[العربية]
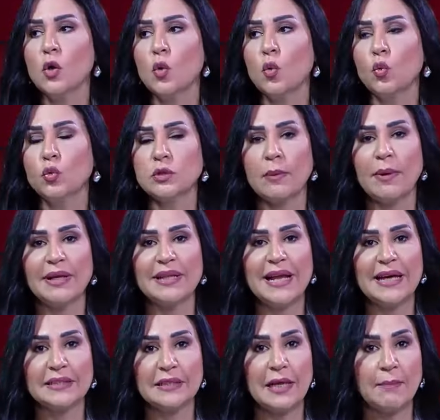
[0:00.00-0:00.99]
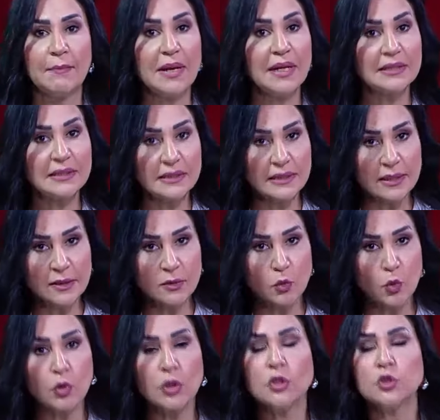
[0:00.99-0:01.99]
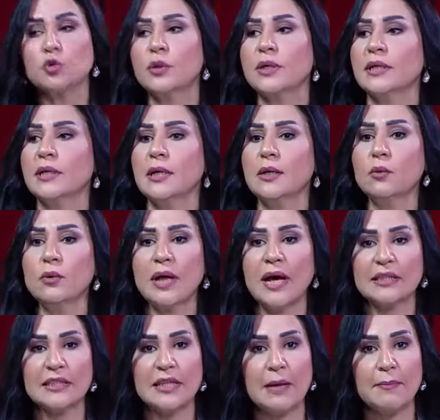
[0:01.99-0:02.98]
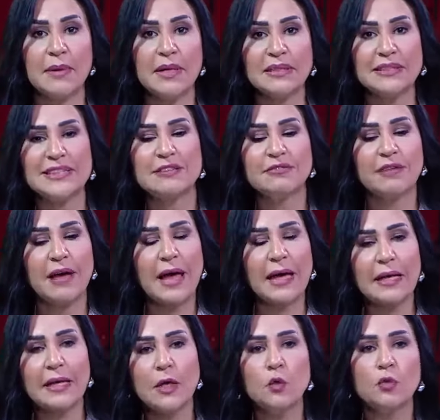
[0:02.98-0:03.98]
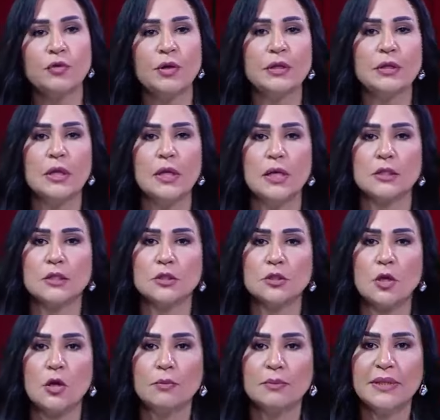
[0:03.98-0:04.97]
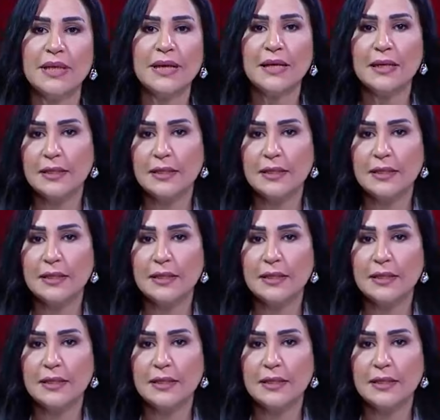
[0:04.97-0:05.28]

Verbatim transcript: وطبعا الاعداد عماله تزيد كل شويه والاعداد عماله تزيد فاجلوا فض الاعتصام ده